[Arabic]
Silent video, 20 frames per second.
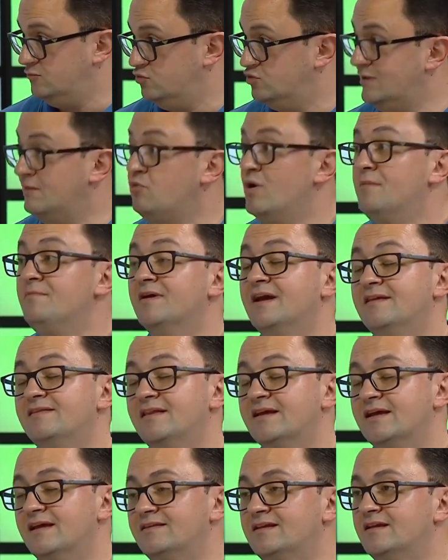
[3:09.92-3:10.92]
وده مهم
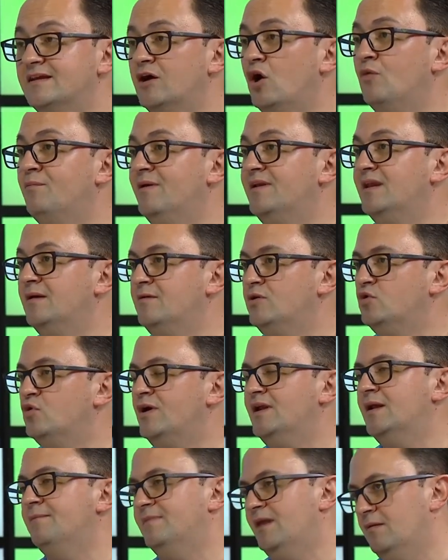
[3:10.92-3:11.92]
جدا جدا ناخد بالنا منه
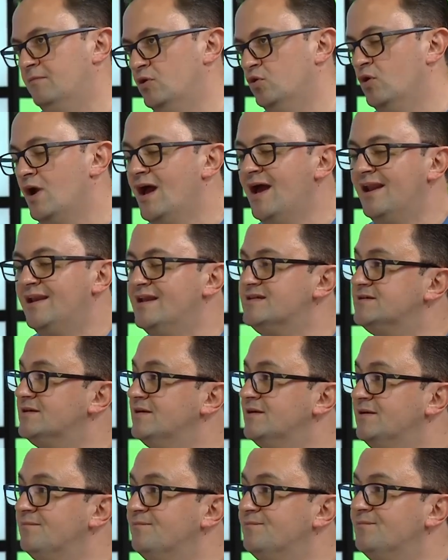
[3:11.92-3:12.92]
واحنا بنعمله او اني انا
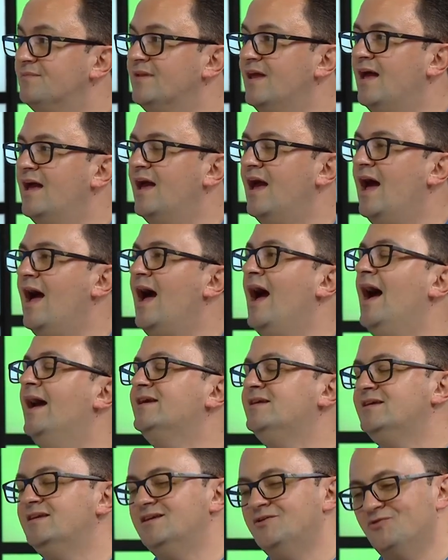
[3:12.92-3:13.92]
اعيش الدور
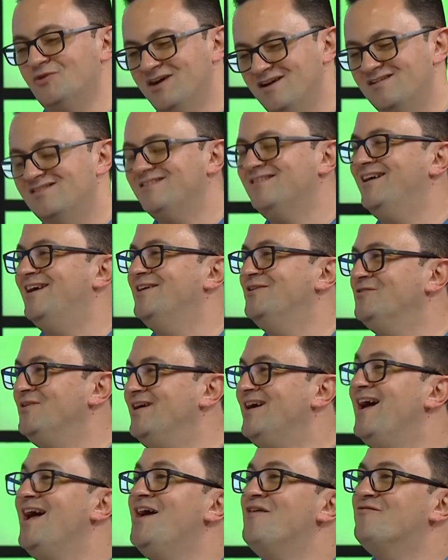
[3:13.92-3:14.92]
مثلا ايوه
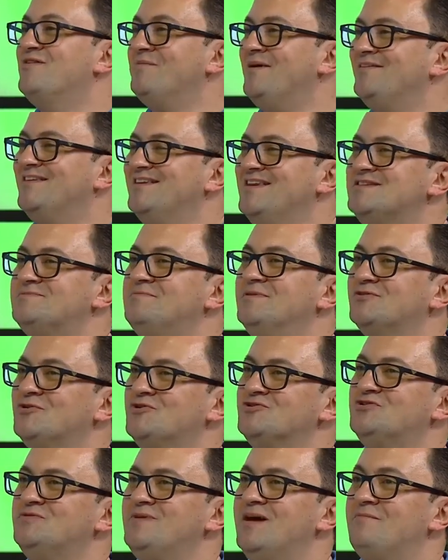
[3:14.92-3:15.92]
ايوه أي في بعض الناس
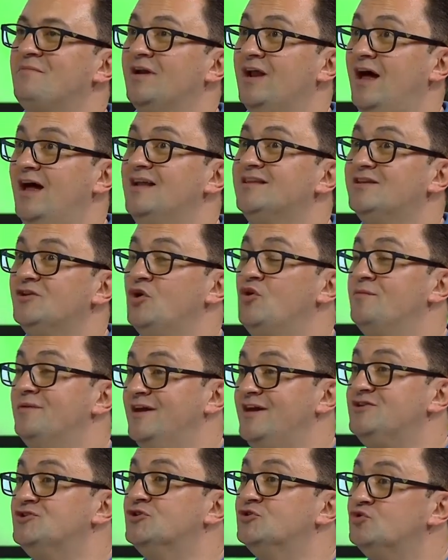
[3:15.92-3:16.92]
بتخش فيها مرحله ان هو
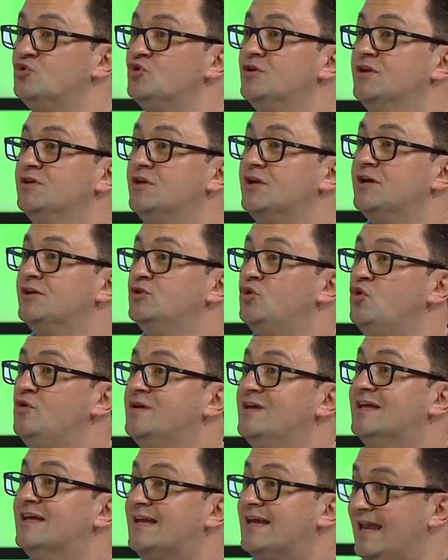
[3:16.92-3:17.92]
بيعيش الدور لدرجه ان هو
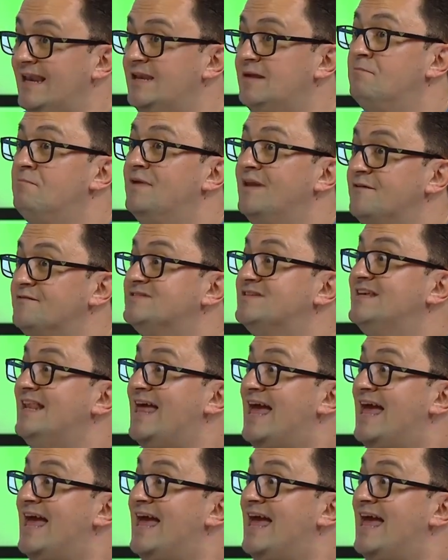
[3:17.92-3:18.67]
بيتكلم بنفس